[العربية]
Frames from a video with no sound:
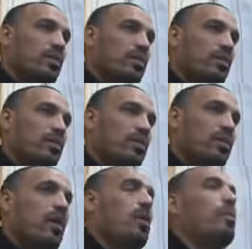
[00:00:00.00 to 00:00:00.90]
الخبر
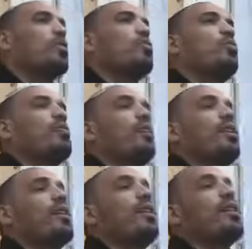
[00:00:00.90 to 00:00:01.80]
مظبوط اه
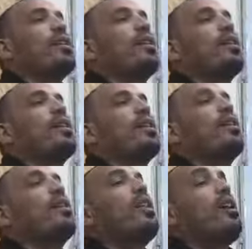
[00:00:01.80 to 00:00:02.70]
ده ده
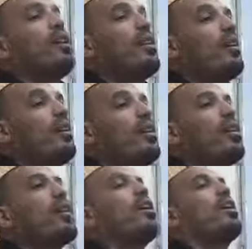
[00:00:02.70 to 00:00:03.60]
ده
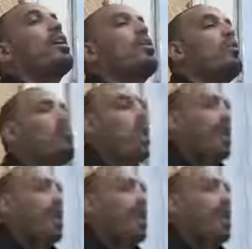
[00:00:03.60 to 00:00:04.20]
حسب هي ايوه